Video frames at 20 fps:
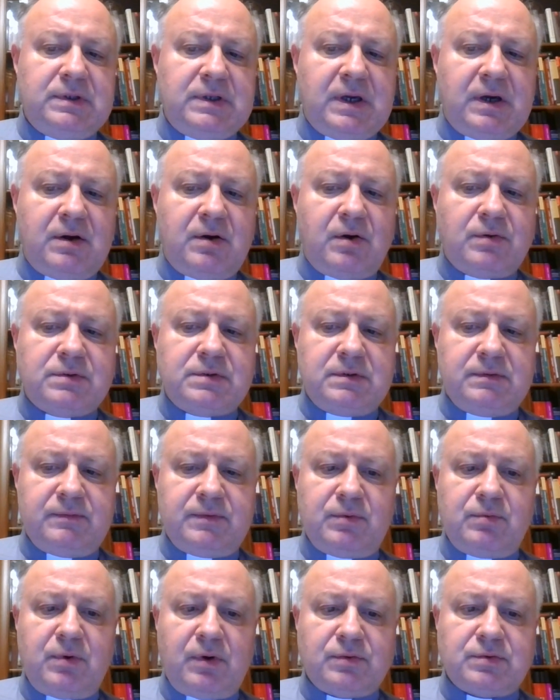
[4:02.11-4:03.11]
nie chodzi
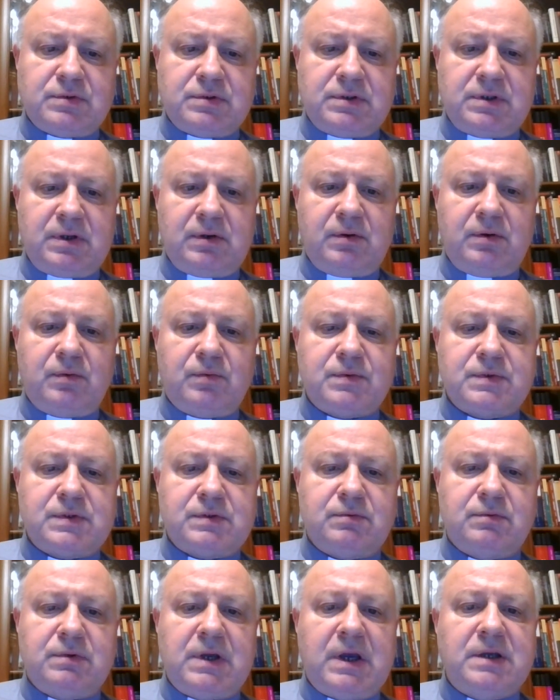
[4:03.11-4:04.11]
wyłącznie o
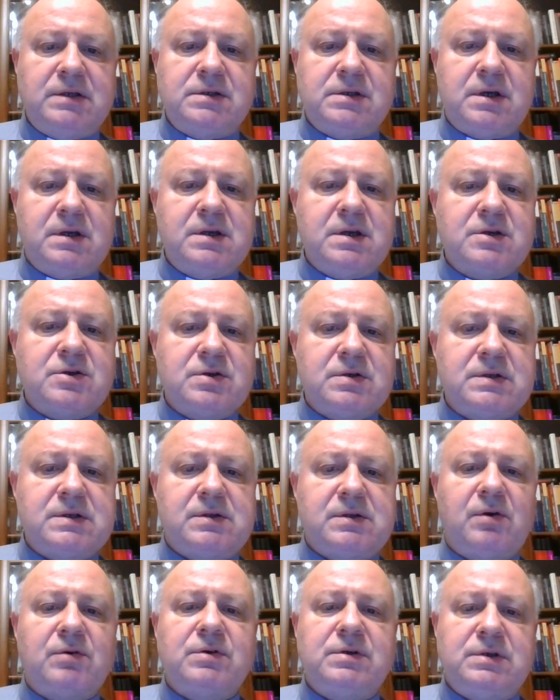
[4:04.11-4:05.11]
usunięcie
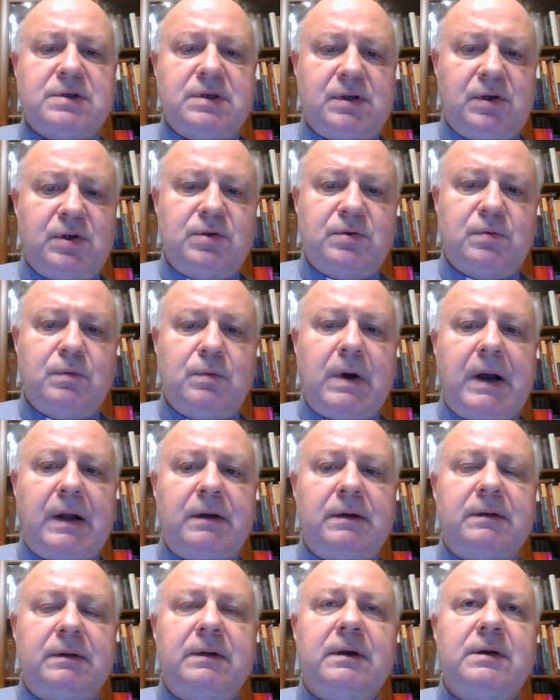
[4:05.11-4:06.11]
nieczystości
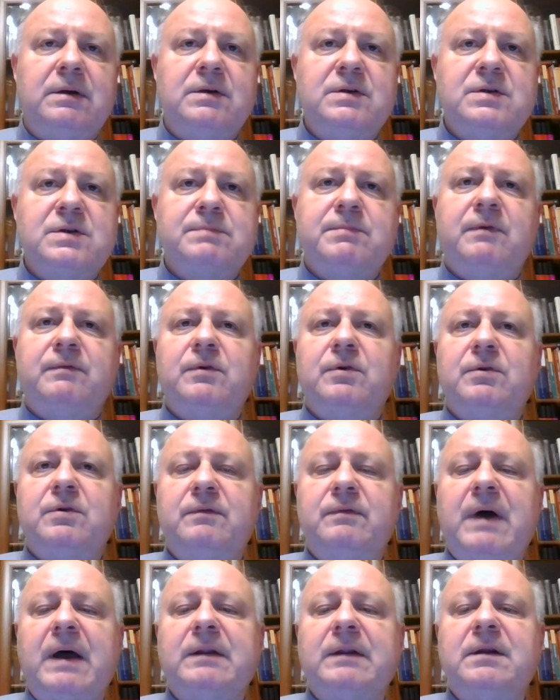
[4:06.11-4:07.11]
rytualnej
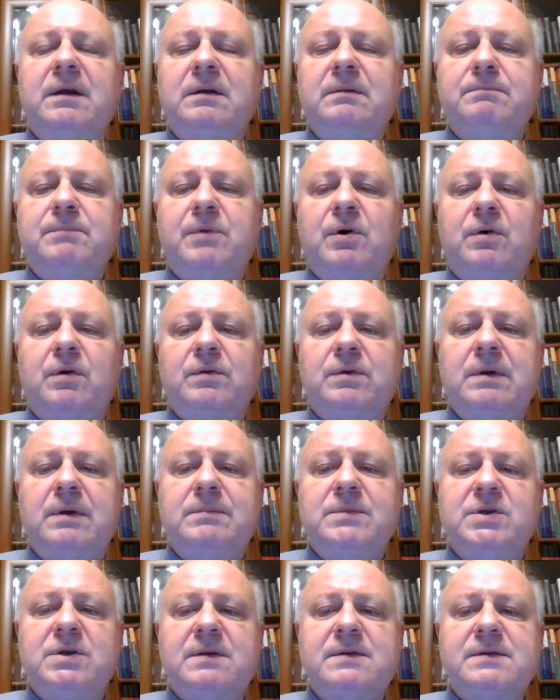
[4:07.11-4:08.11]
spowodowanej
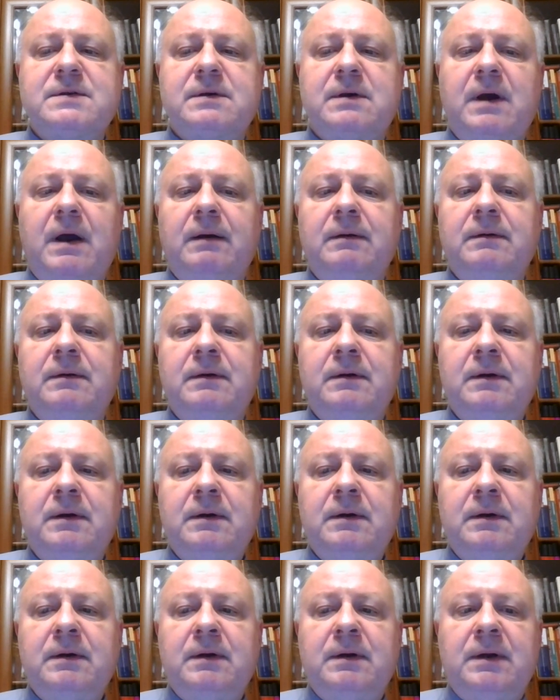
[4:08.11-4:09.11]
porodem dziecka,
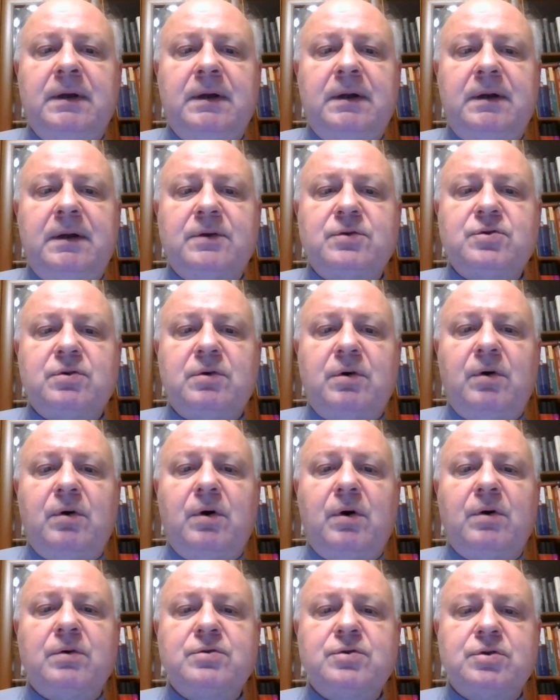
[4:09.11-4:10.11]
lecz
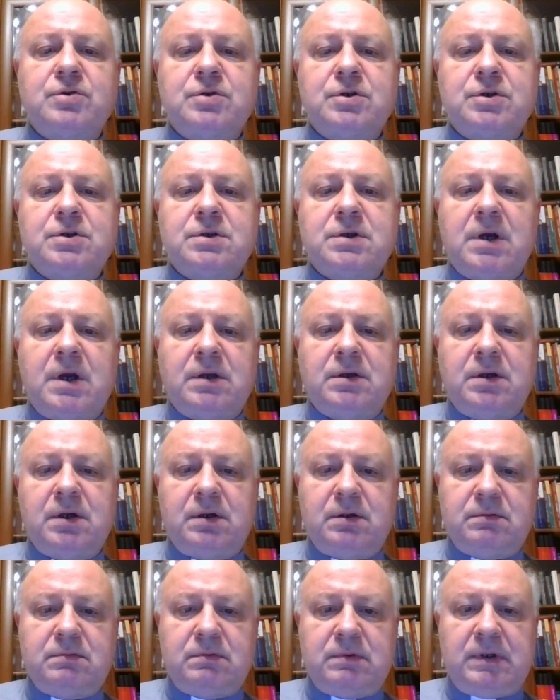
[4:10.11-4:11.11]
o oczyszczenie,
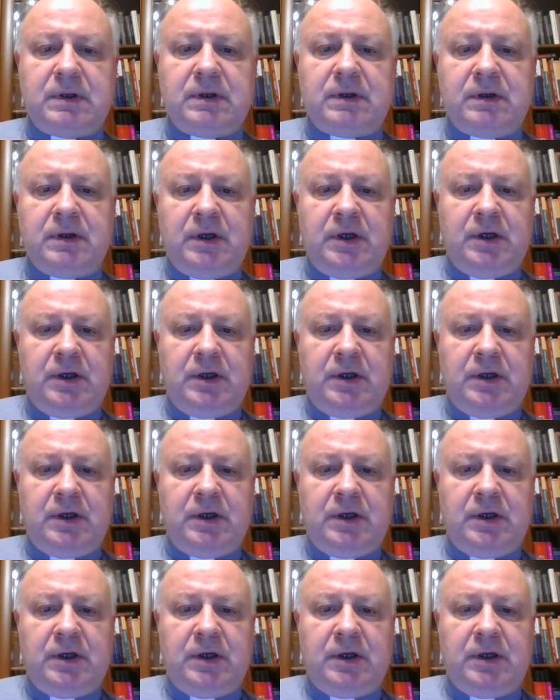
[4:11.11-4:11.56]
które